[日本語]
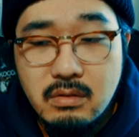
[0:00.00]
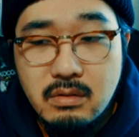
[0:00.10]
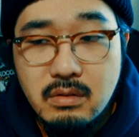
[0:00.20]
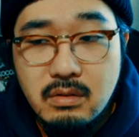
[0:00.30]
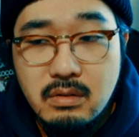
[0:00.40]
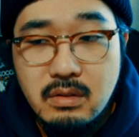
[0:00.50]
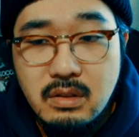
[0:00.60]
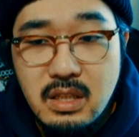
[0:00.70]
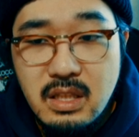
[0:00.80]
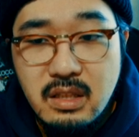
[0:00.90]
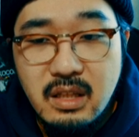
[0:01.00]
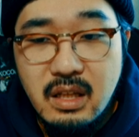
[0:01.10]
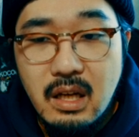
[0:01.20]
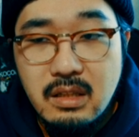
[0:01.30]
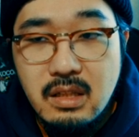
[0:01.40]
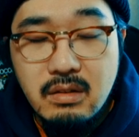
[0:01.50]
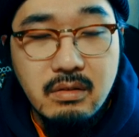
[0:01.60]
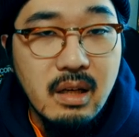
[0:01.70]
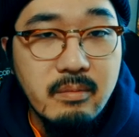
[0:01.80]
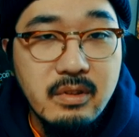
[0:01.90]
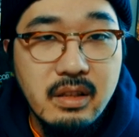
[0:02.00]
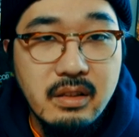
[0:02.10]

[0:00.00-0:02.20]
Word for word: その、意識がちゃんと保